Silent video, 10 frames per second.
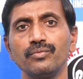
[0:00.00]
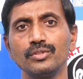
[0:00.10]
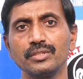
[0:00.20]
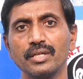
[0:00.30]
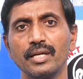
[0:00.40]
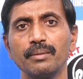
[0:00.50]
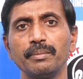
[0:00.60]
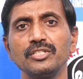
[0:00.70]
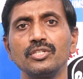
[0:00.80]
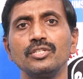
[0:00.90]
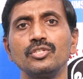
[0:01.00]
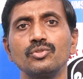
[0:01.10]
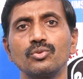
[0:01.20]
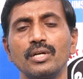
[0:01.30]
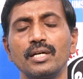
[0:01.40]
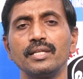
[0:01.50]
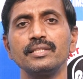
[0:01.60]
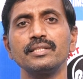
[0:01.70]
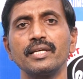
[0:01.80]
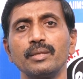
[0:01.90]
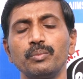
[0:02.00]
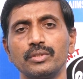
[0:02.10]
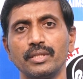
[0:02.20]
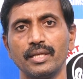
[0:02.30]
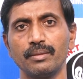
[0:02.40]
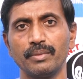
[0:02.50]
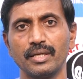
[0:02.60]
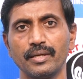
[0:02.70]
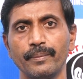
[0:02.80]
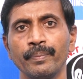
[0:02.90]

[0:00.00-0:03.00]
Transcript: ఫుడ్స్ కనుక మంచిగా తీసుకున్నట్లయితే తగ్గిపోతాయి అన్నమాట